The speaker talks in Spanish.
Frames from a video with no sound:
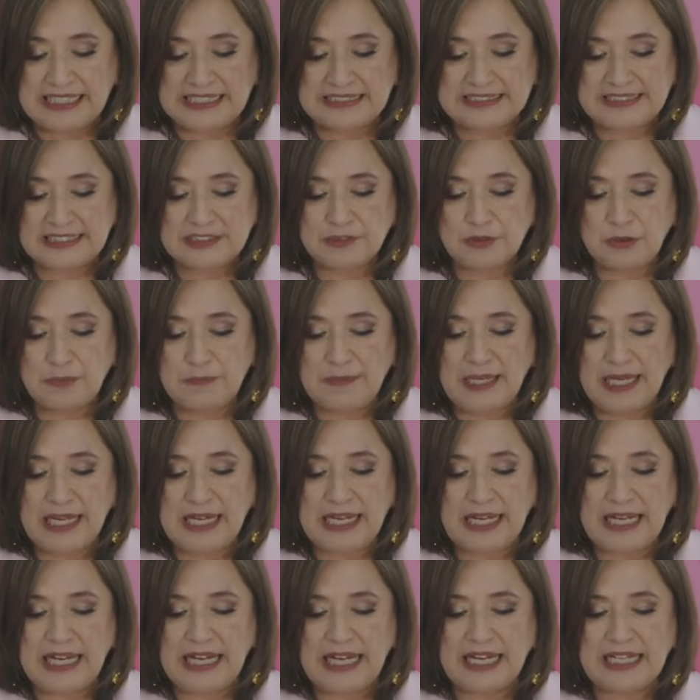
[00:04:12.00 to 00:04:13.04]
quien se
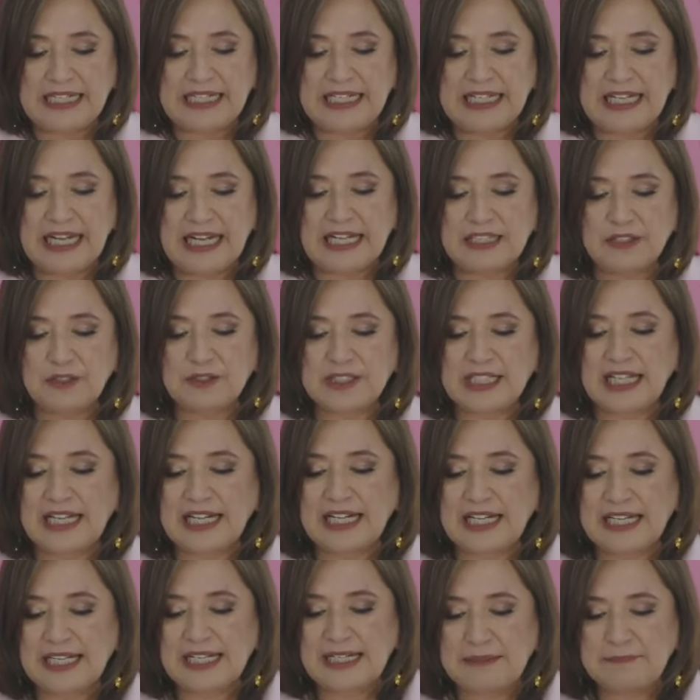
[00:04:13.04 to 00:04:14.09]
suma a Ricardo
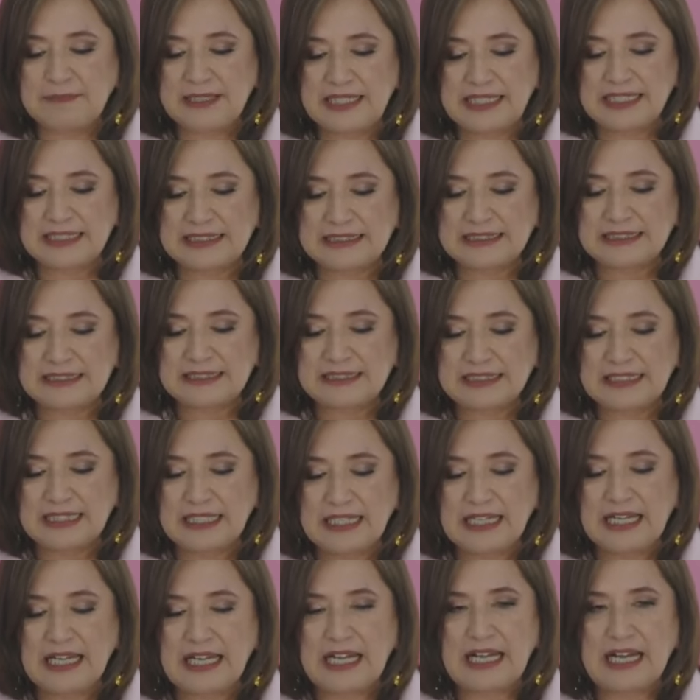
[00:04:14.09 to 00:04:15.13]
Taja Ramírez,
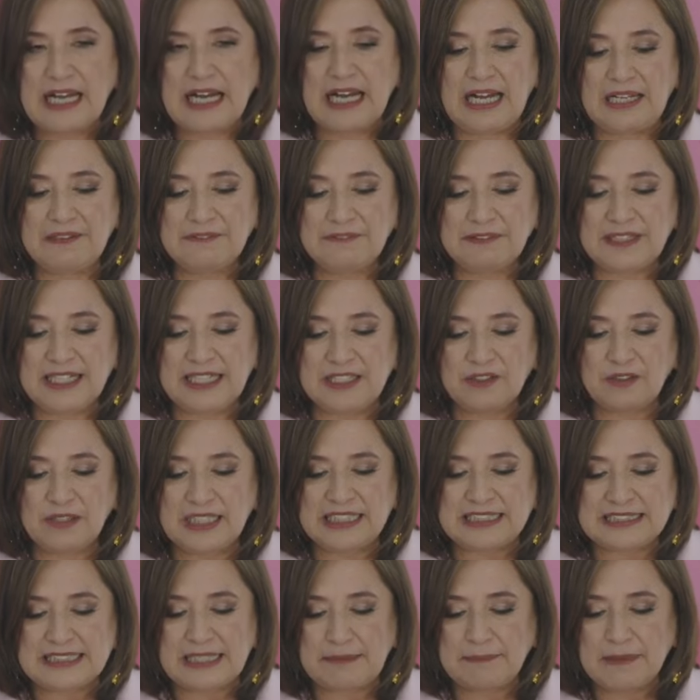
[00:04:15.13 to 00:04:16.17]
Alfredo
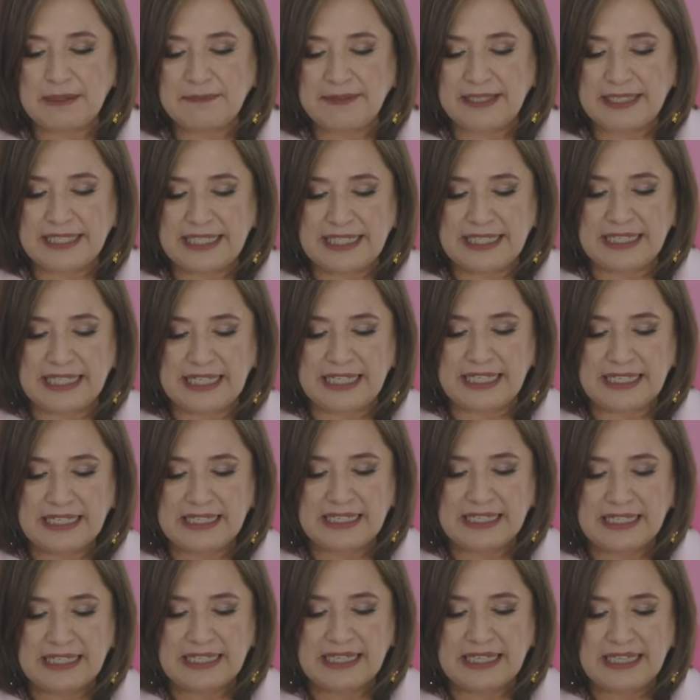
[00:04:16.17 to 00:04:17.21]
Lezama Barrera,
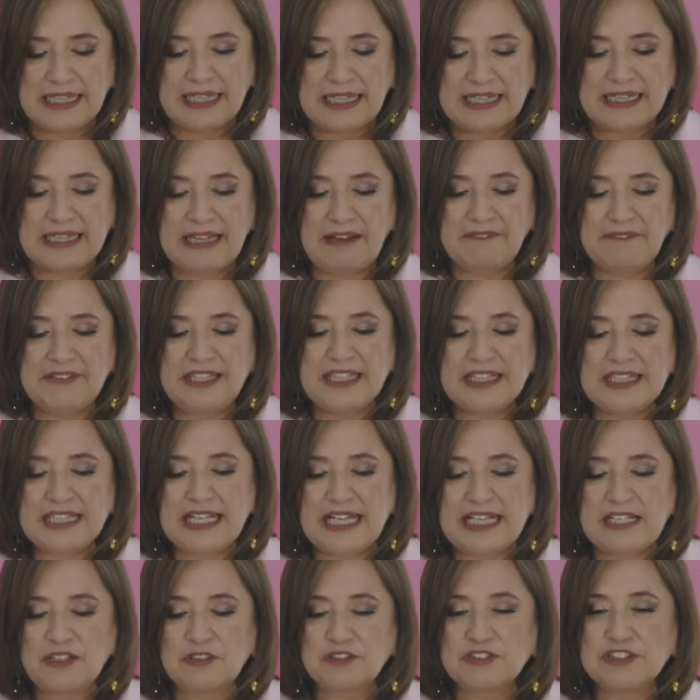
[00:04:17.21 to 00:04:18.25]
David
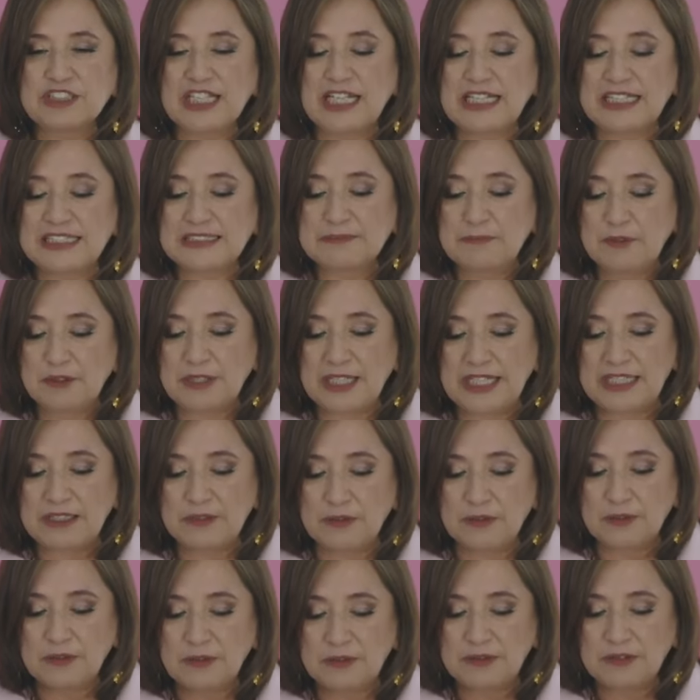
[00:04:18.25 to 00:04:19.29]
Rey González
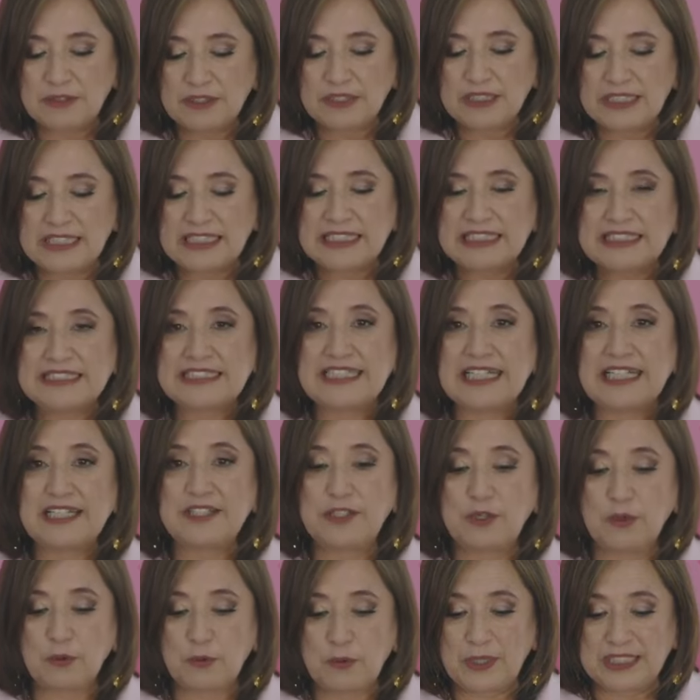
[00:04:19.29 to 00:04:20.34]
Moreno,
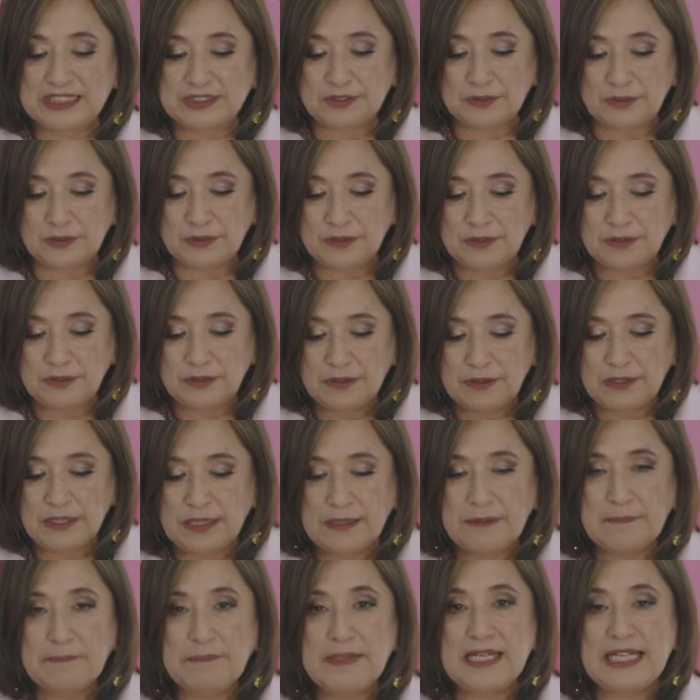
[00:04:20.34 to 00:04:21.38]
Sergio Hueso,
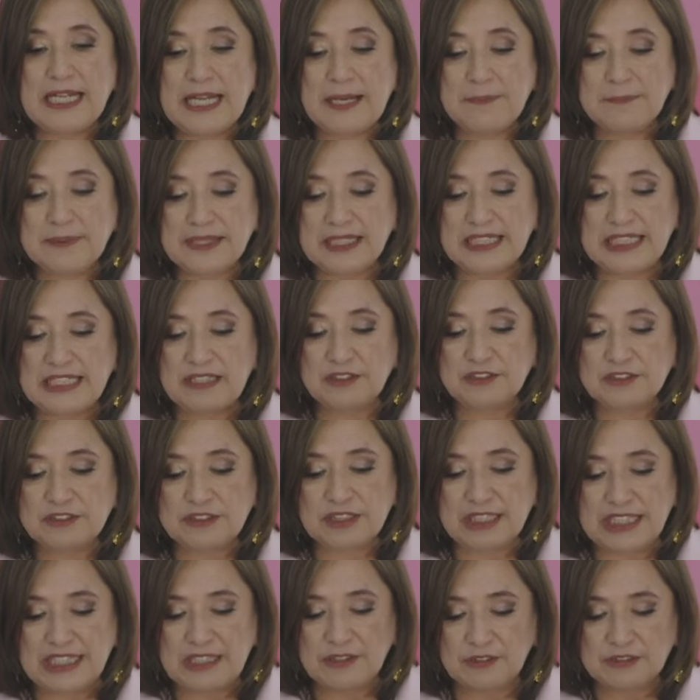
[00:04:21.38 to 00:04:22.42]
Miriam
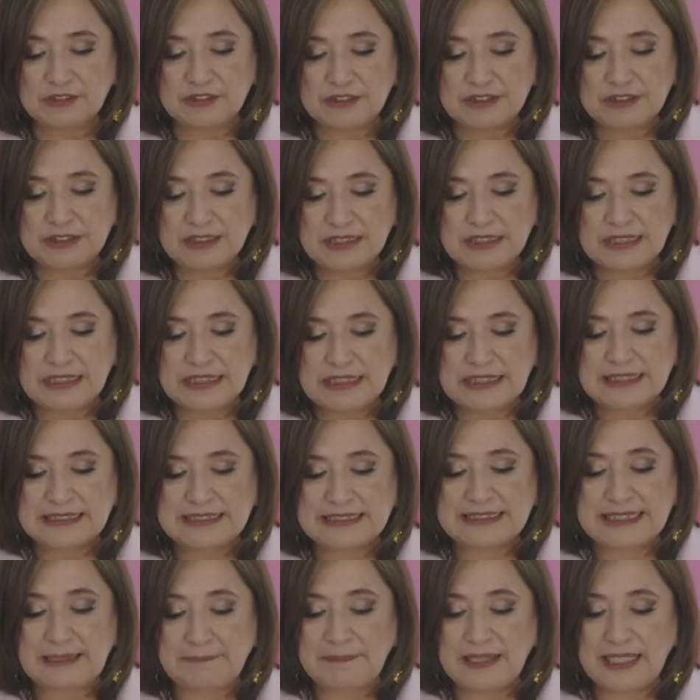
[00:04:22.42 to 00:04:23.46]
Ríos Ríos,
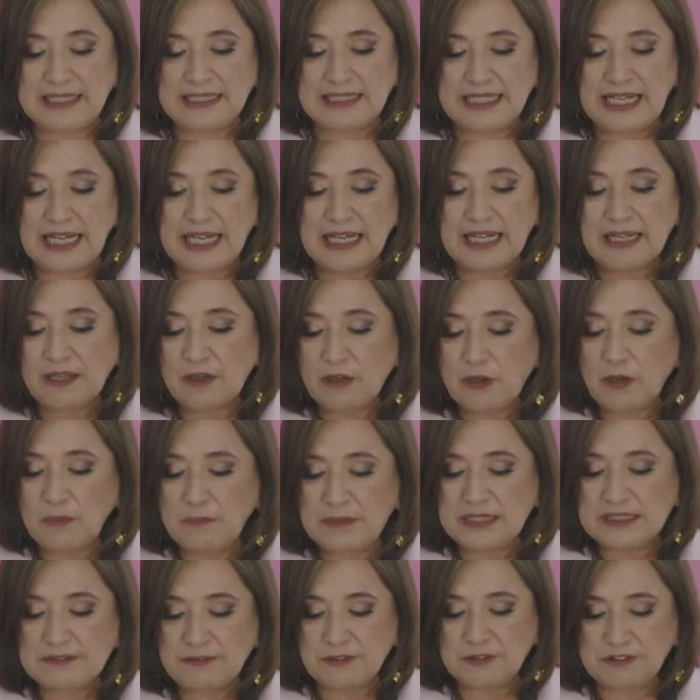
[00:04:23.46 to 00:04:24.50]
Samantha
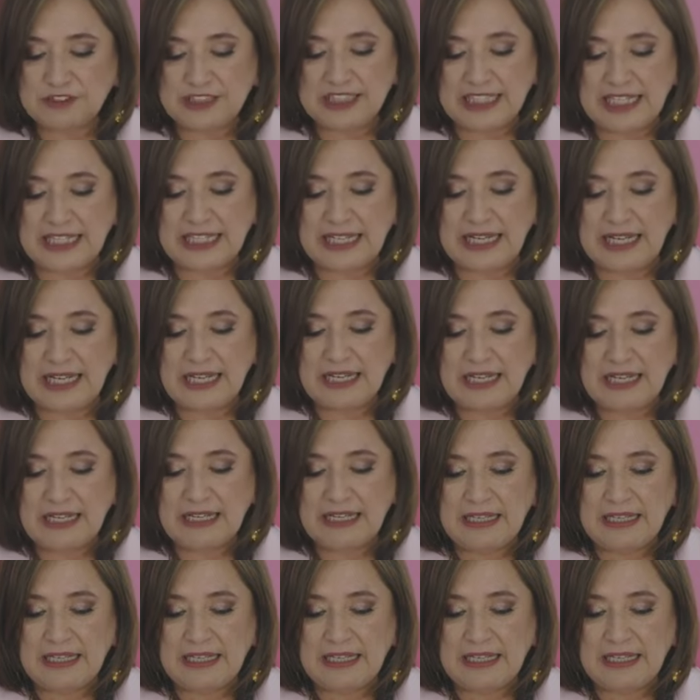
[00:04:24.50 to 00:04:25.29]
Gómez Fonseca,